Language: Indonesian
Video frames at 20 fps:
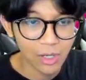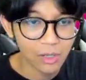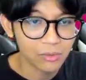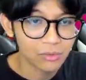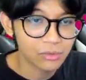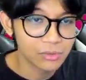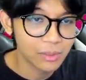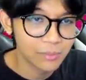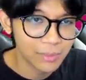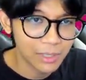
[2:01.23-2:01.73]

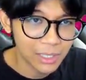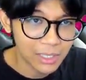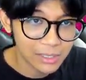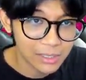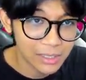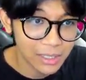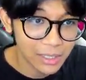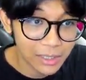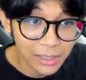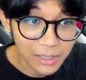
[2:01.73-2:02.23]
Aku sudah mendengar
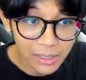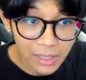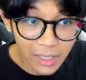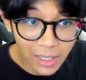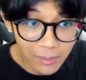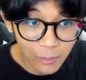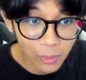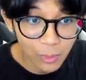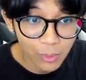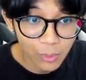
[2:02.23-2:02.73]
sedikit
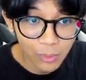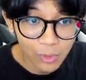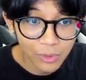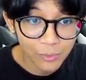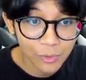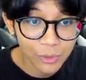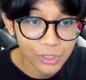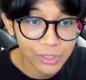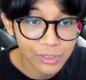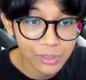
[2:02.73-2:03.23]
tentangmu.
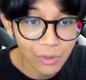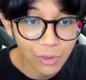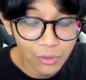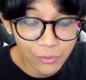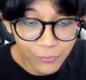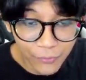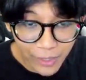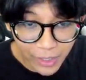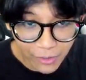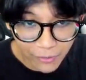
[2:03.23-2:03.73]
Wormwood is an
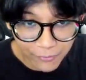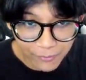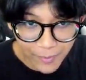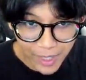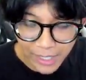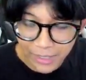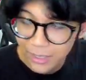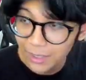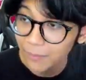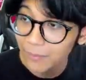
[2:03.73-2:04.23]
old friend of
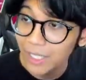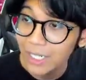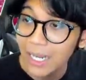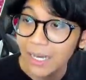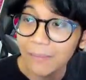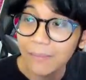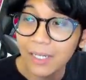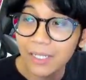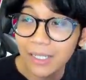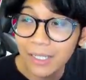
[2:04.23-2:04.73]
mine. Teman
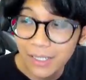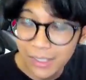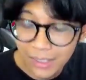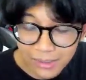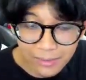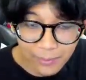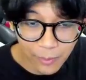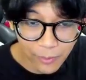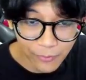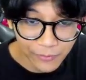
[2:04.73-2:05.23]
lamanya
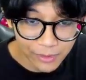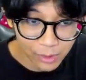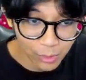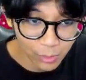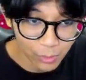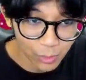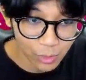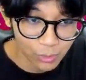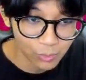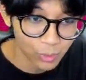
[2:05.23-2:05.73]
dia si
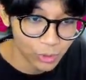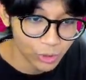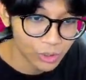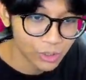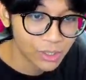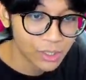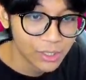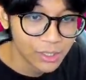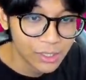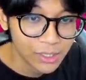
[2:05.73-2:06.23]
Profesor Wormwood.
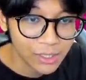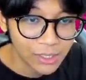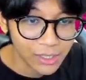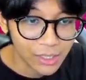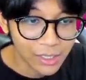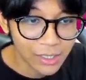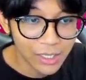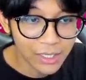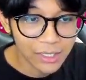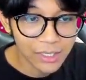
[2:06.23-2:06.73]

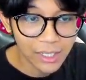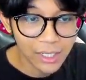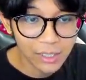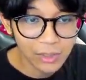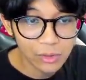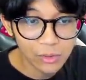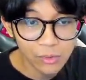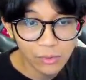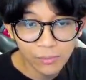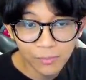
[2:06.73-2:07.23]
Ya dan dia
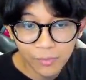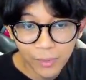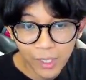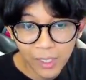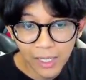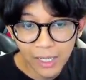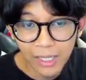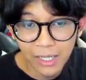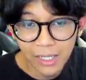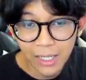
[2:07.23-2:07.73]
itu
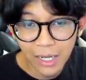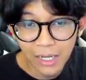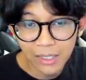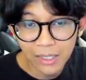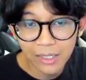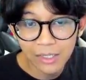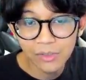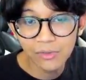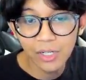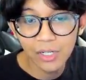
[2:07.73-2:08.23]
pernah
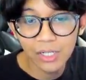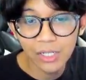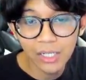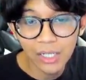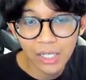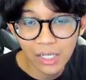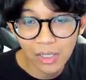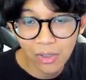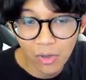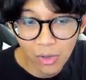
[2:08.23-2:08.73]
ada juga di
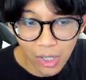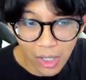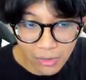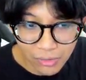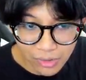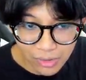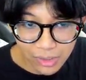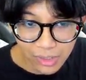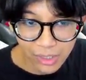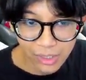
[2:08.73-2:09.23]
Ego
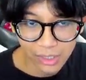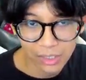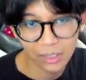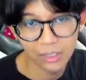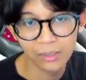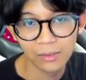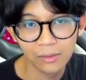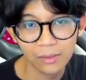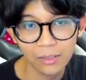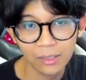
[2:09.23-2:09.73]

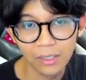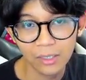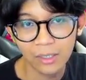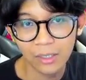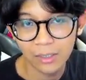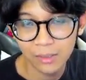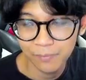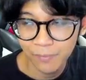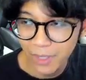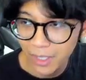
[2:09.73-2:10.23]
Council
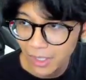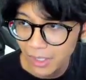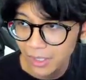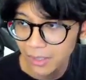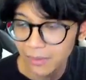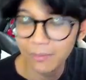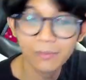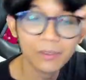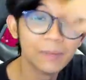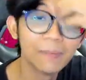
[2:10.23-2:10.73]
eh, pada
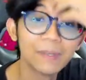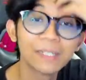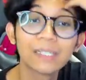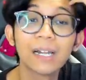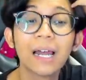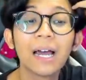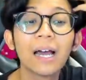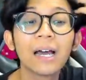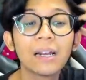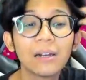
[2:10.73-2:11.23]
di,
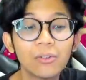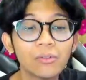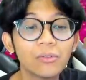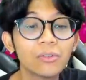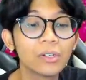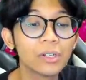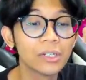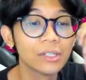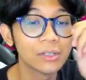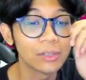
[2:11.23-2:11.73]
masa lalu
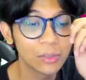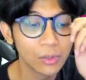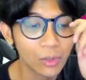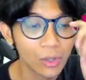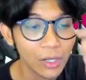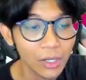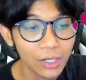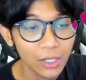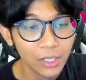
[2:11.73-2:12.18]
gitu.